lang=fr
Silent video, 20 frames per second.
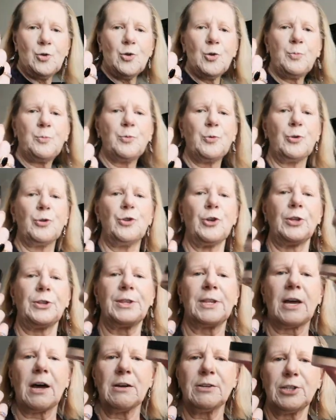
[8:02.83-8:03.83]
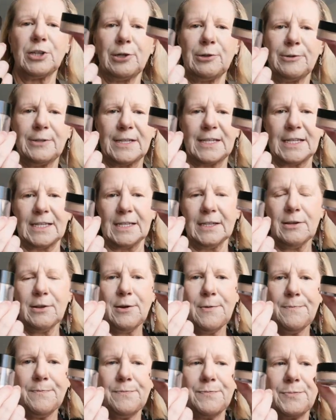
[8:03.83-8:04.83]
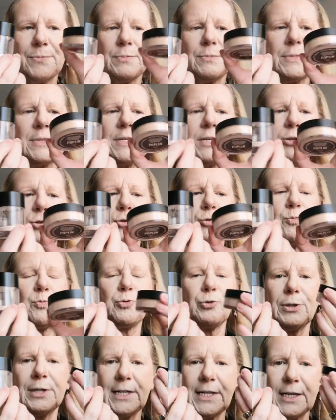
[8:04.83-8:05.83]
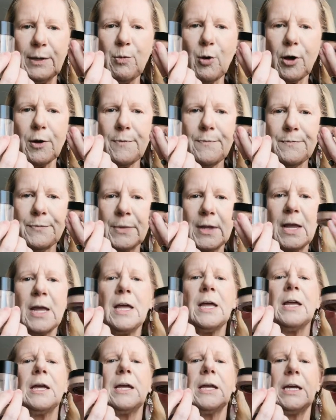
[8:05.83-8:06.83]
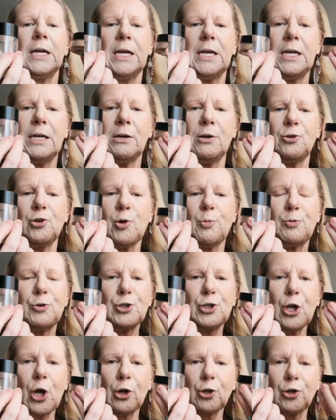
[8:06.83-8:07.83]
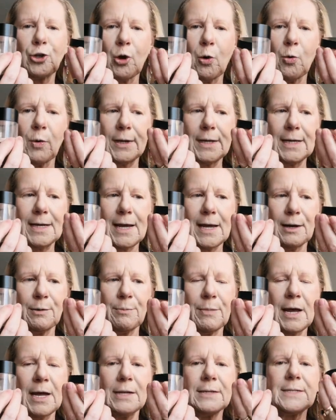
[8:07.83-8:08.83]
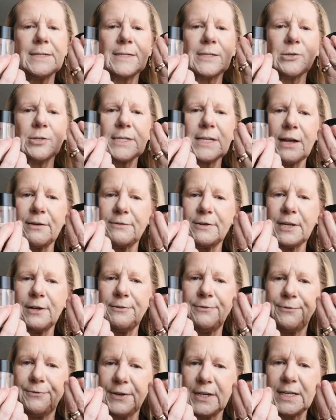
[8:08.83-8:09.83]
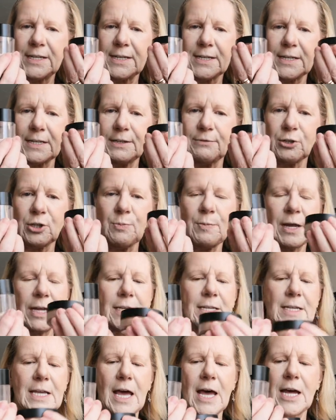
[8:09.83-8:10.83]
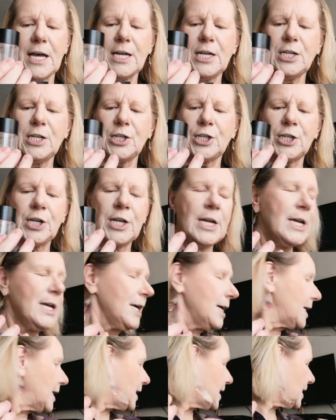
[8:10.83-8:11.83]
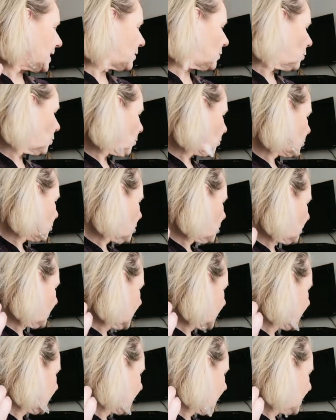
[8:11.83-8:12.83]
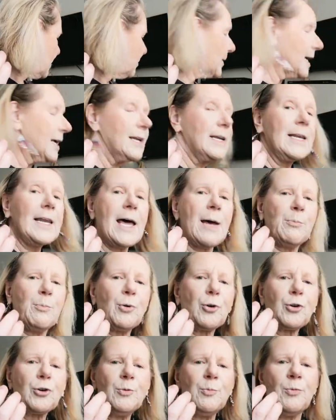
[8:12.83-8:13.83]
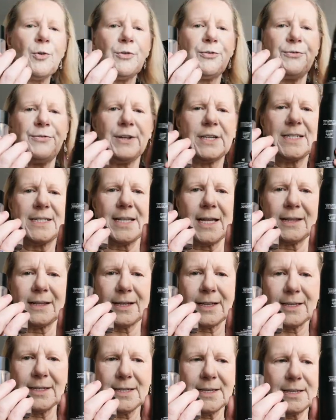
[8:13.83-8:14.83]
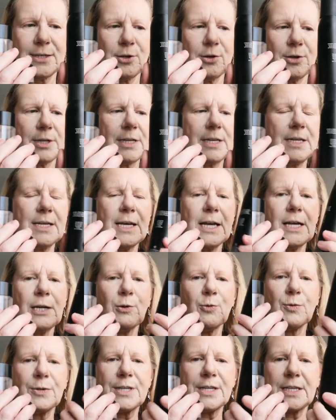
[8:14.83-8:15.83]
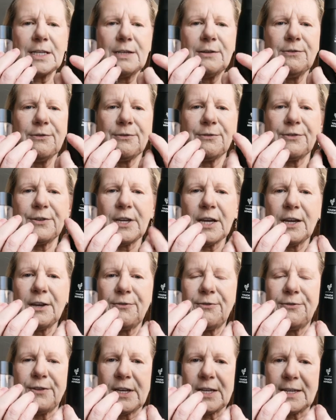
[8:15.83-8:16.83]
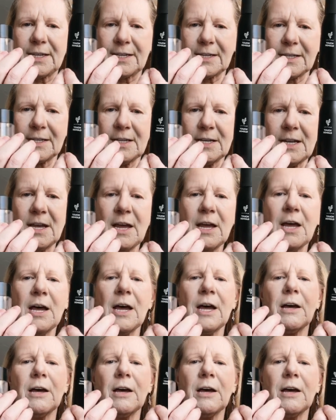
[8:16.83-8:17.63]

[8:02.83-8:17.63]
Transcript: une poudre translucide. C'est une poudre libre. Et euh, il y a plusieurs tons également. Ça, ça vient fixer votre maquillage. Et on a également la brume fixatrice qui, elle aussi, vient fixer